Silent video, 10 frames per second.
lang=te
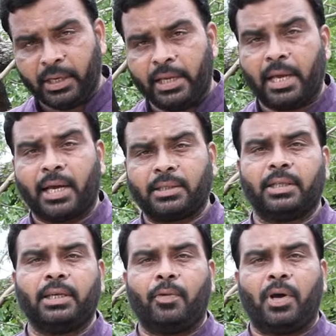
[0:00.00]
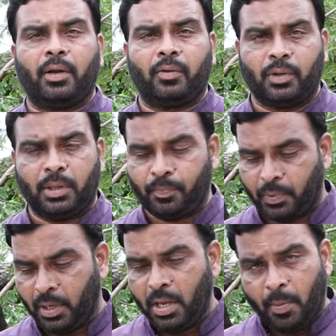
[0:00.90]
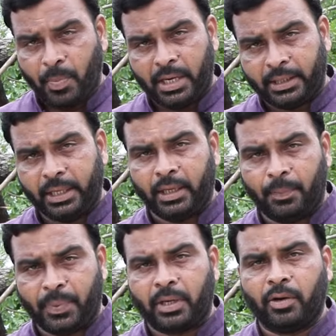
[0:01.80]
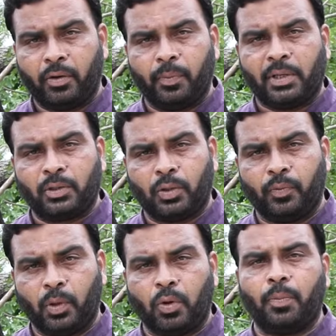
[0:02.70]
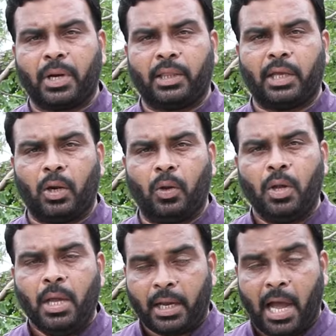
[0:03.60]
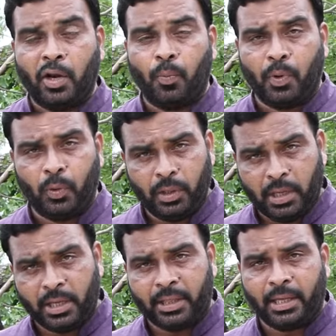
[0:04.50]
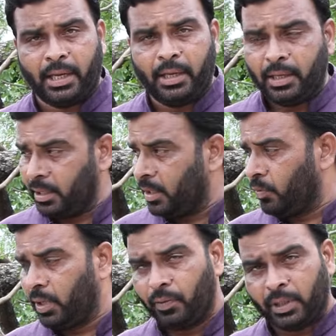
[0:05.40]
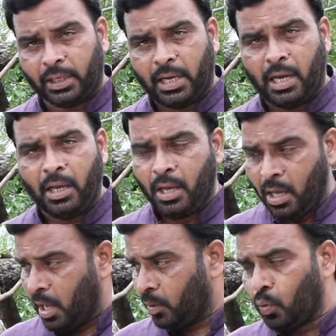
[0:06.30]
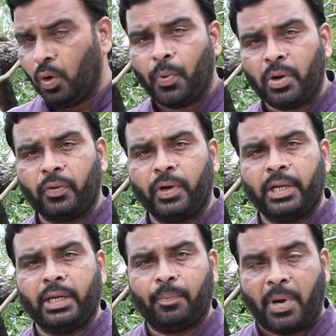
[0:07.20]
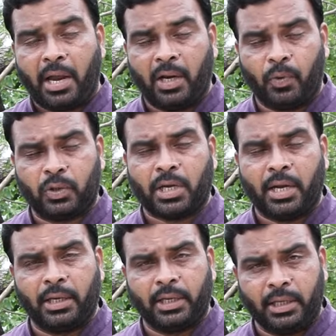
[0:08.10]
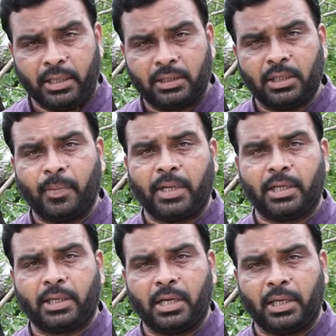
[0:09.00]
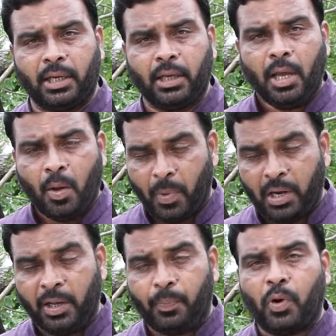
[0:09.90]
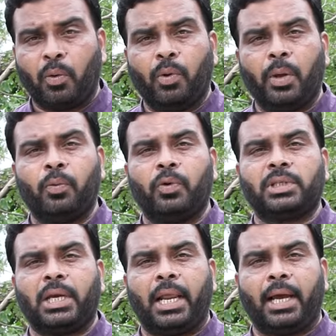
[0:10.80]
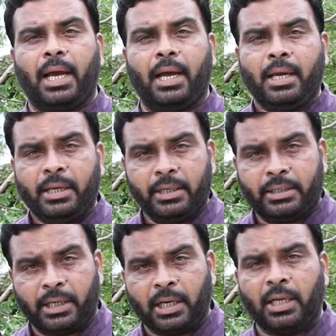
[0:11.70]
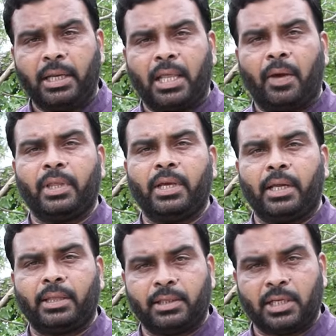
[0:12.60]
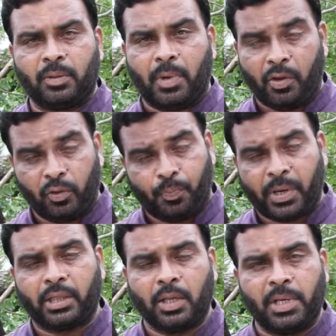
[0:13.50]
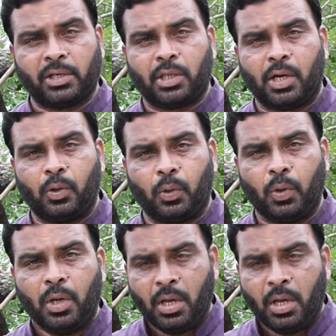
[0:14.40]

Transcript: తిరిగి యథాస్థితిగా వాళ్ళకు మళ్ళీ తిరిగి పెట్టినటువంటి పరిస్థితి ఉంది కొన్ని ప్రాంతాల్లో కానీ ఇప్పుడు ఏదైతే ఈ ఈ విధంగా కూలిపోయినటువంటి భారీ వృక్షానికి ఈ సినిమా చెట్టానికి మళ్ళీ పూర్వవైభవం వచ్చేలాగా ఈ చెట్టుని యథావిధిగా తీర్చేందుకు మా ఇంతకు ప్రయత్నం చేస్తున్నానంటూ